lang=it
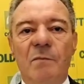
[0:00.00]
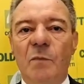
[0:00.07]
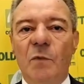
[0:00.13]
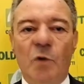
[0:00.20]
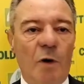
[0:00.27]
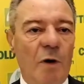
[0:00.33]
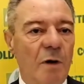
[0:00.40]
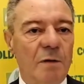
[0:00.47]

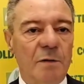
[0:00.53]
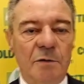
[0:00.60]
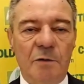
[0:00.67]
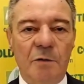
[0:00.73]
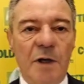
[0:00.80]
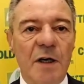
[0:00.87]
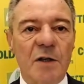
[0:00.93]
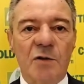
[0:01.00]
No,
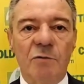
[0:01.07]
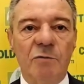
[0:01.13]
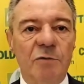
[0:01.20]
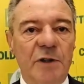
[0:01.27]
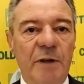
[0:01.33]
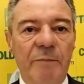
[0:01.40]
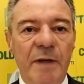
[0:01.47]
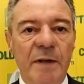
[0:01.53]
non è
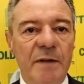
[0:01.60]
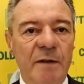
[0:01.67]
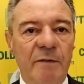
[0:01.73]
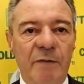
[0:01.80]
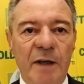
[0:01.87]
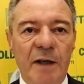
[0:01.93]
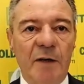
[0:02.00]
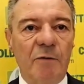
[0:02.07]
assolutamente
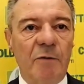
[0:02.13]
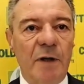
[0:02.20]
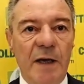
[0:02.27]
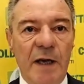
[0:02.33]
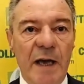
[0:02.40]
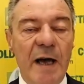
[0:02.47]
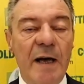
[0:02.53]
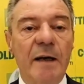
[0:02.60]
vero
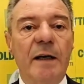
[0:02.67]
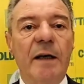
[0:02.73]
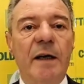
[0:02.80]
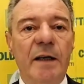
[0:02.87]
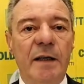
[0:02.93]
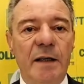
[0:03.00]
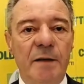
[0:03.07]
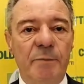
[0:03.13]
e
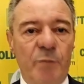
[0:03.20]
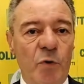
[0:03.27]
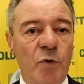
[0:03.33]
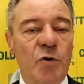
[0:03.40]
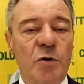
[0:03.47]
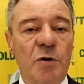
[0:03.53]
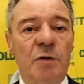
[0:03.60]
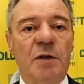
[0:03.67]
anche
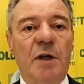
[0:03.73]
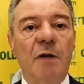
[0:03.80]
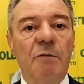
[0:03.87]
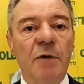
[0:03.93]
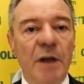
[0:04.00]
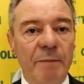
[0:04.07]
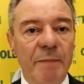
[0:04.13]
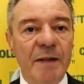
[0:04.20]
posso
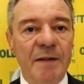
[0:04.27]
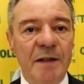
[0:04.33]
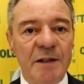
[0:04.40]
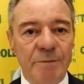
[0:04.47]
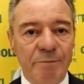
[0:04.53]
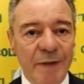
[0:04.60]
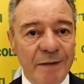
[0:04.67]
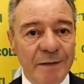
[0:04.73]
tranquillamente
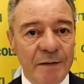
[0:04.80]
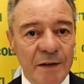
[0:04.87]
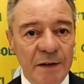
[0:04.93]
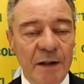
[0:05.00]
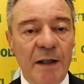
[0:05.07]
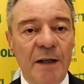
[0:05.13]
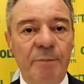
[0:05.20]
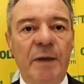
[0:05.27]

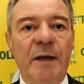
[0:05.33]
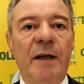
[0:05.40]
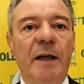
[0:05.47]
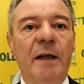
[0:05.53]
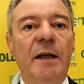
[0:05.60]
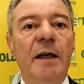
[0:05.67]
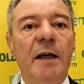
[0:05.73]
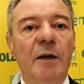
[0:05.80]
smentire
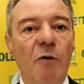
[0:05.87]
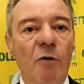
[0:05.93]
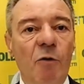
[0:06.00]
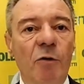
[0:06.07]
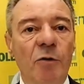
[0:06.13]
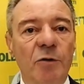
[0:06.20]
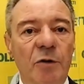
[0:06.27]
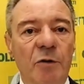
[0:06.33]
perché
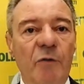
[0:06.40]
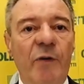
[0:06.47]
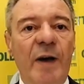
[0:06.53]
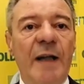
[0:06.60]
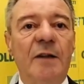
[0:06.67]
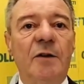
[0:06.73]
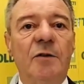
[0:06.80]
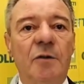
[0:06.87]
nell'incontro
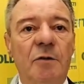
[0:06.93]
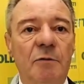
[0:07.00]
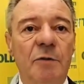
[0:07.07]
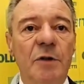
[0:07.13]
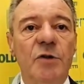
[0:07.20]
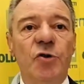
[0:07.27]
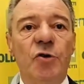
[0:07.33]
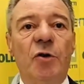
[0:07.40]
fatto
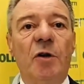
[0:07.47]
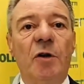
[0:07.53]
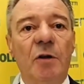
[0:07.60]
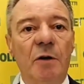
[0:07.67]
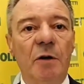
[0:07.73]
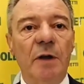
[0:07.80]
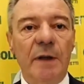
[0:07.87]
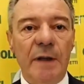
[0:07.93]
quel
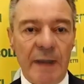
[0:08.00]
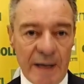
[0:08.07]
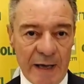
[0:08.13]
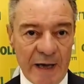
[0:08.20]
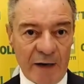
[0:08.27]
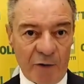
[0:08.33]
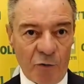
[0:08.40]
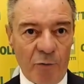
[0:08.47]
giorno
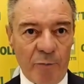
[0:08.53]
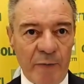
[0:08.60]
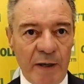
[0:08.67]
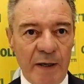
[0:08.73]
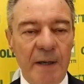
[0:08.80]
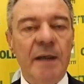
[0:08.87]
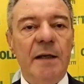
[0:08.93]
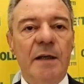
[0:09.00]
a
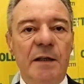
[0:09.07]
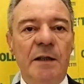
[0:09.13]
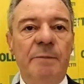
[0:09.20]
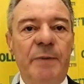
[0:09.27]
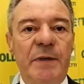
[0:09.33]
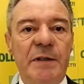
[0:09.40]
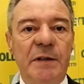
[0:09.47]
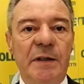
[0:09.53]
Roma il
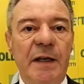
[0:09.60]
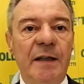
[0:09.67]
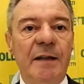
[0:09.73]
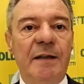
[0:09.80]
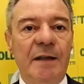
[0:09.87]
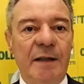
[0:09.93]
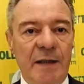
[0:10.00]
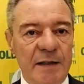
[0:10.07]

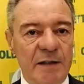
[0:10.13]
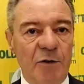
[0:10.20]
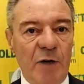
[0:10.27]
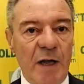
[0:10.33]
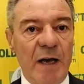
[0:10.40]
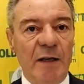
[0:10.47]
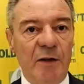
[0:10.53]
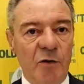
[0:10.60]
presidente
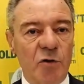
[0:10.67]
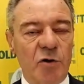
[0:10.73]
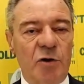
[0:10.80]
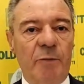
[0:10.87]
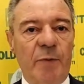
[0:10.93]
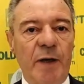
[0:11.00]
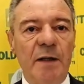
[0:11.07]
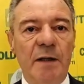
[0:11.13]
nazionale
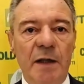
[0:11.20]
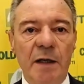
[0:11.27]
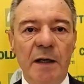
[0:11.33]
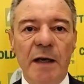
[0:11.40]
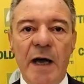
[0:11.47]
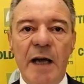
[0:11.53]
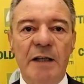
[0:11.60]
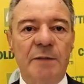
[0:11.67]
nostro
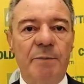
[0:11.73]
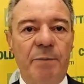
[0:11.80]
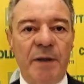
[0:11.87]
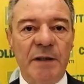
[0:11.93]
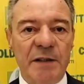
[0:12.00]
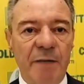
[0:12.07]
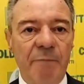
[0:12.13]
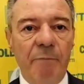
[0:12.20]
Prandini ha
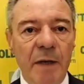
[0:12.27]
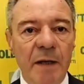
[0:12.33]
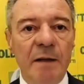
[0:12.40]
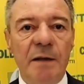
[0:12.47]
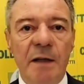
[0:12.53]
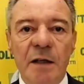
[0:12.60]
espressamente